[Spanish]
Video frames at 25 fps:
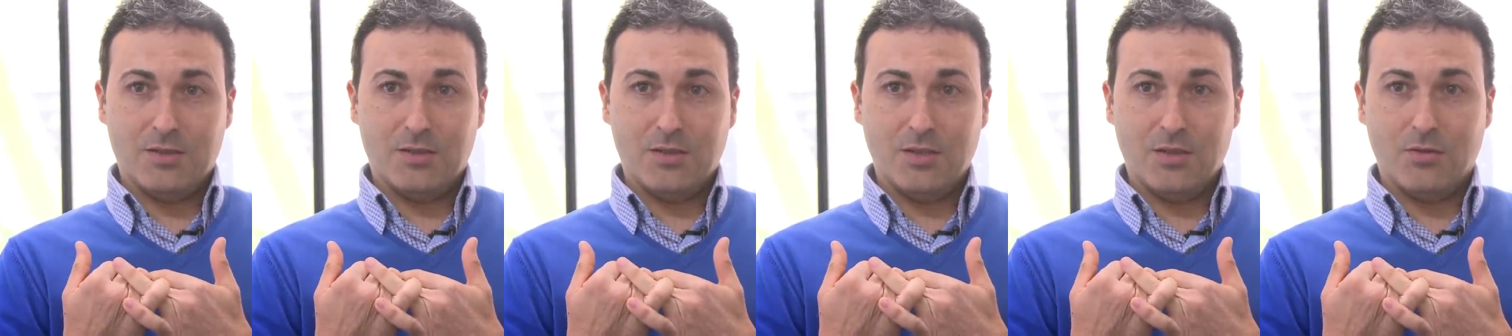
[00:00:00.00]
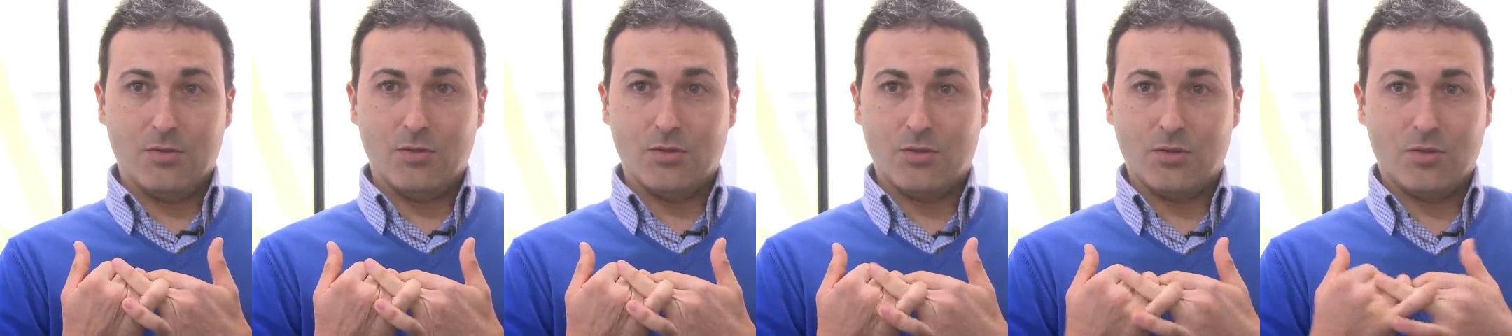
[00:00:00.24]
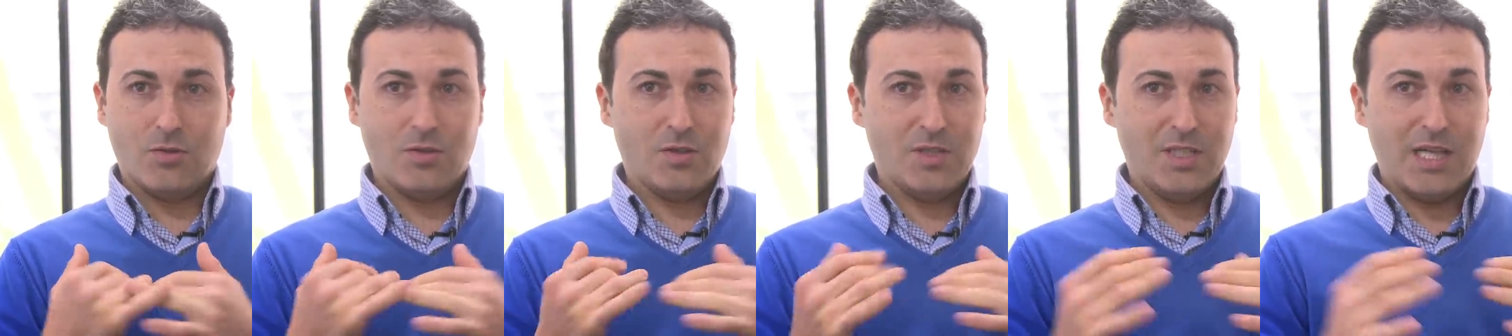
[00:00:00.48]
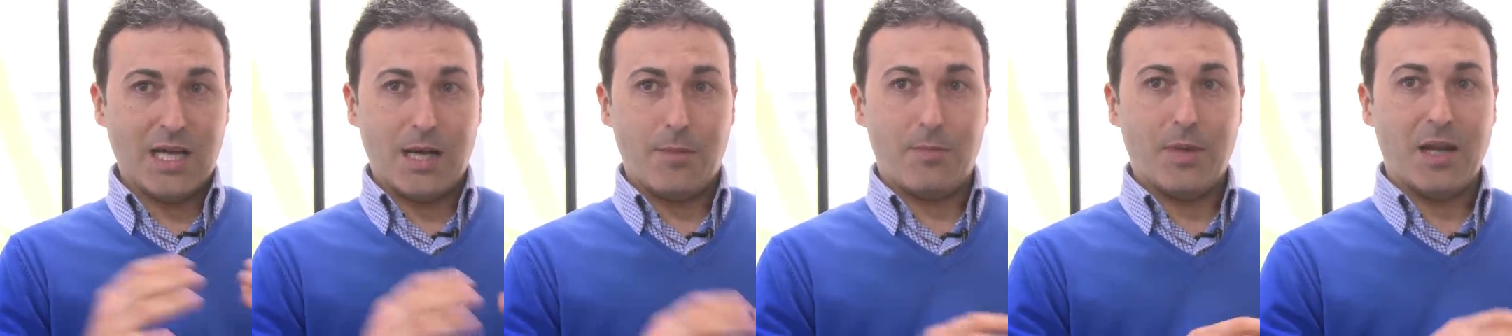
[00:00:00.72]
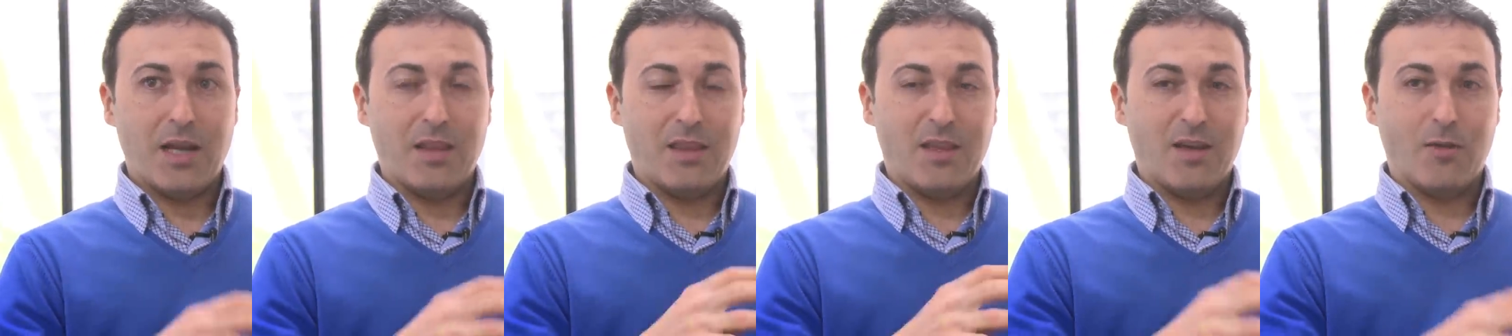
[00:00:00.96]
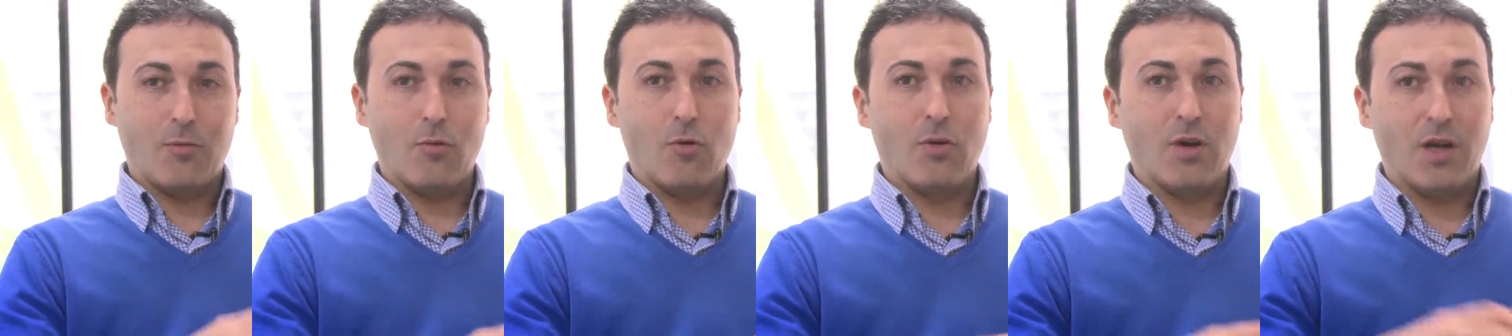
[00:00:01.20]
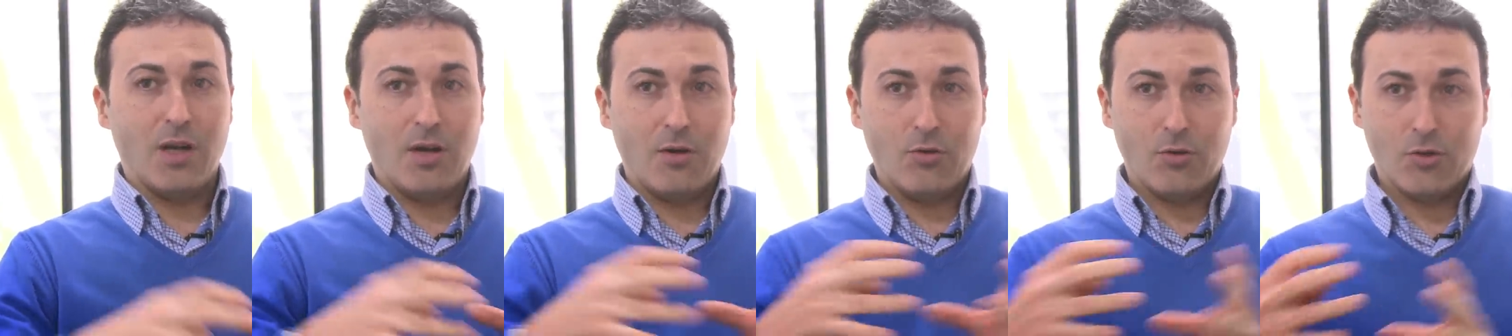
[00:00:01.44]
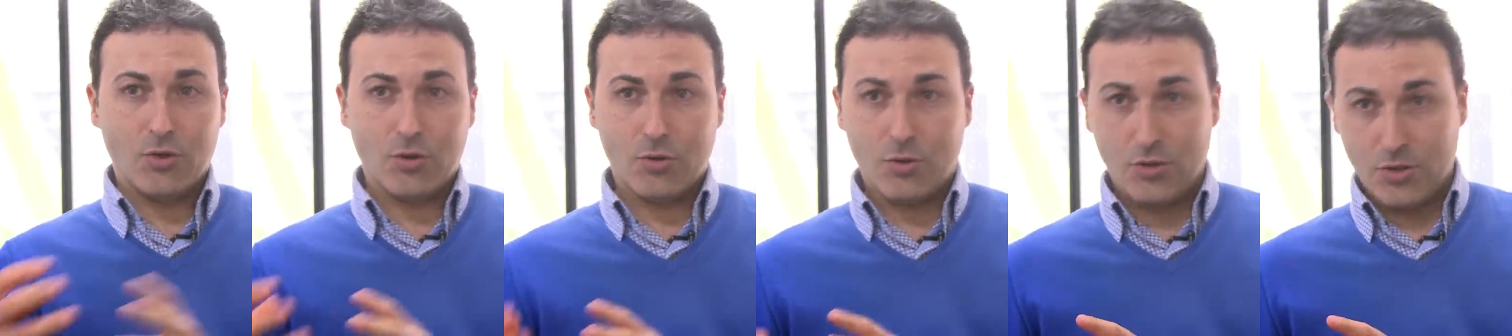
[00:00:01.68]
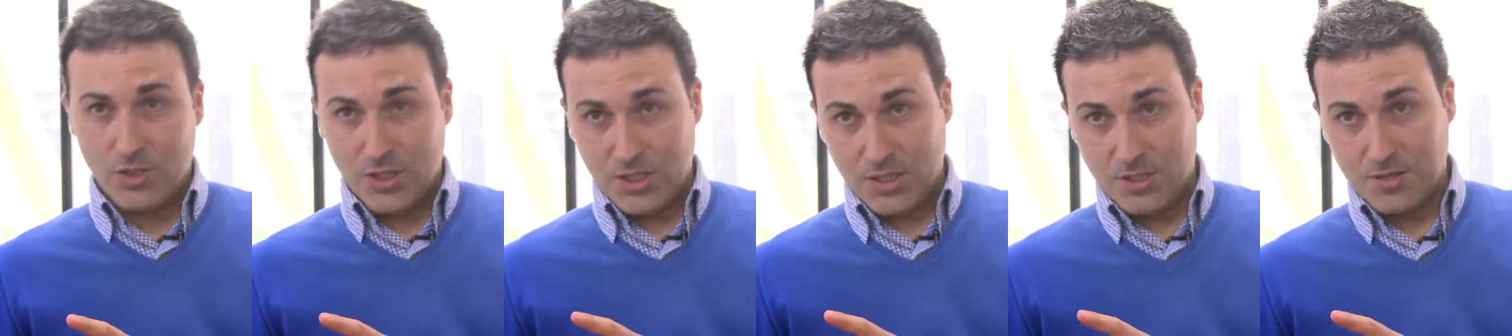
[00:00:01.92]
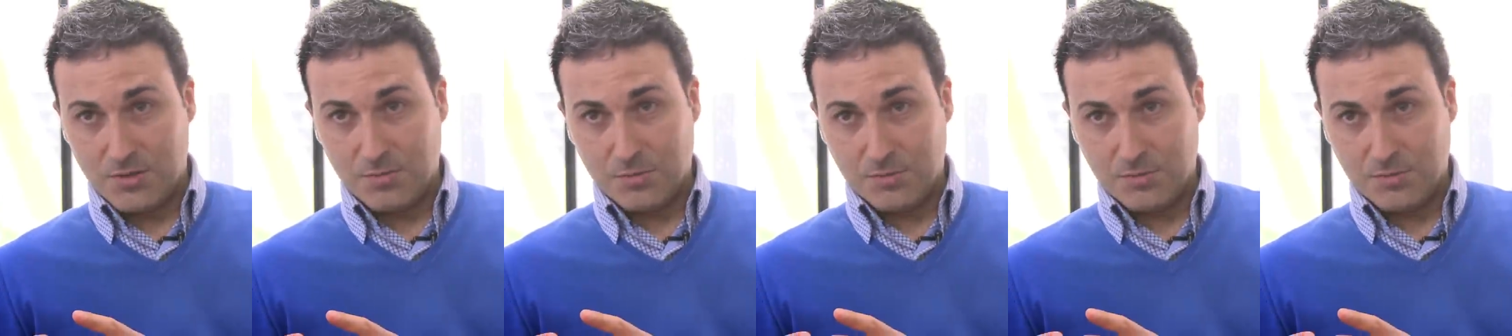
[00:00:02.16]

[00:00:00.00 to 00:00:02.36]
¿no? Incluso ya aparece Google en los coches.